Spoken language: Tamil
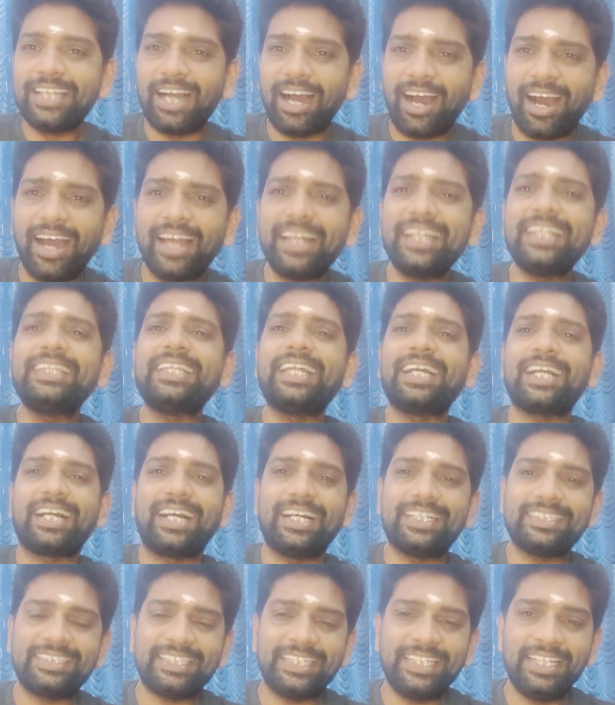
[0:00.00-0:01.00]
யார் இந்த
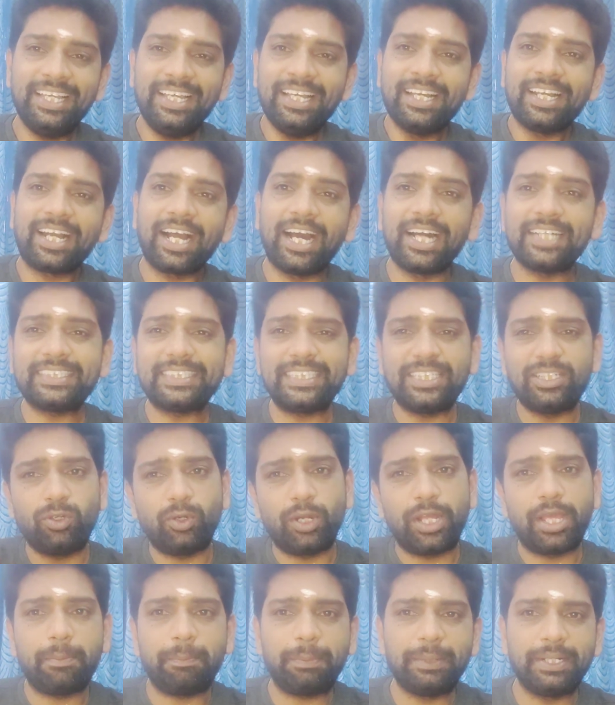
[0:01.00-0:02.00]
காசி
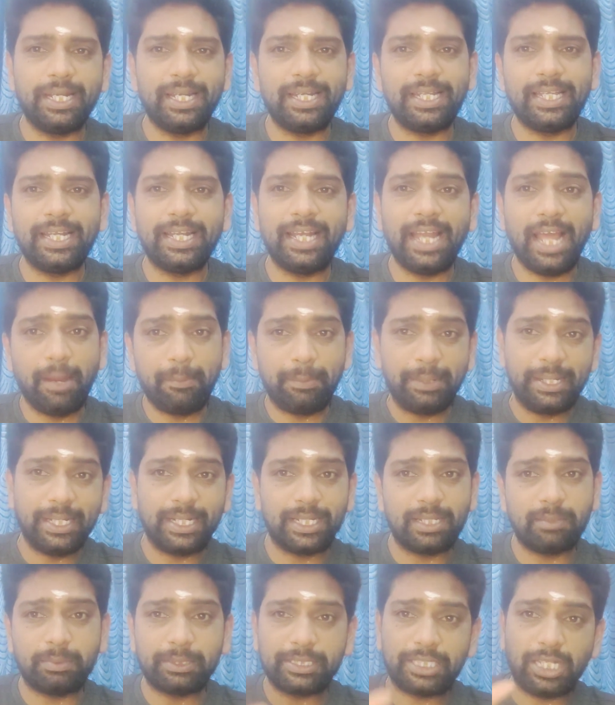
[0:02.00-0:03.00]
காசியினுடைய பின்னணி என்ன
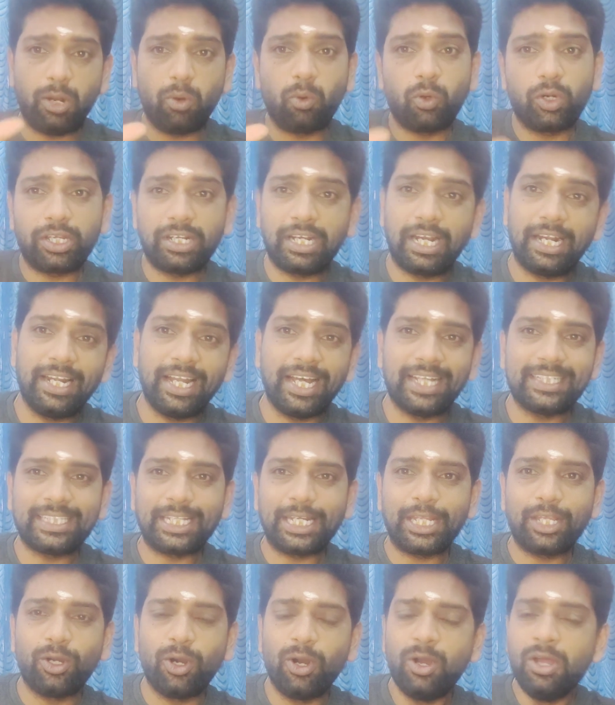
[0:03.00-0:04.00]
அப்படிங்கிறத பத்தி உங்களுக்கு நல்லா
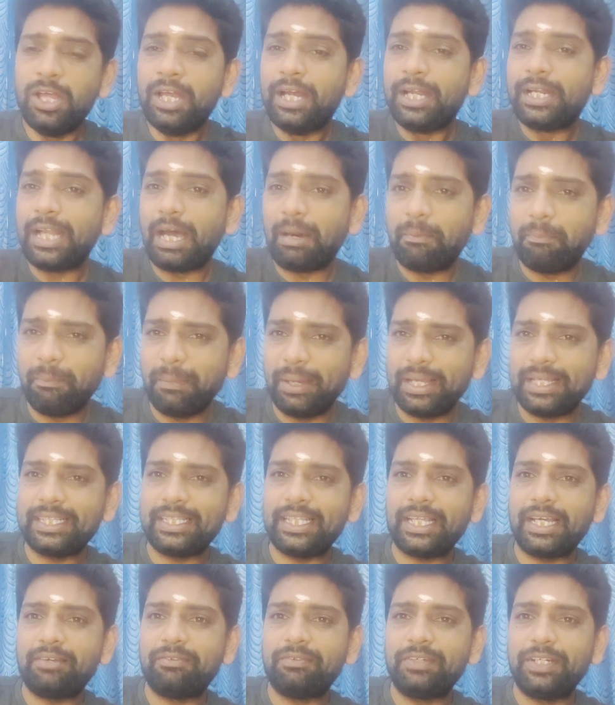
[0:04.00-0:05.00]
தெரியும் நம்ம
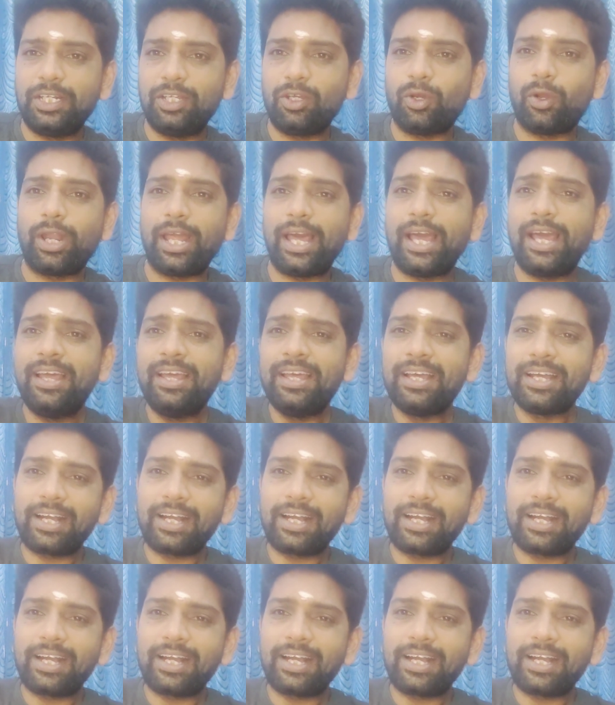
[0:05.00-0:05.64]
இந்த வீடியோவில்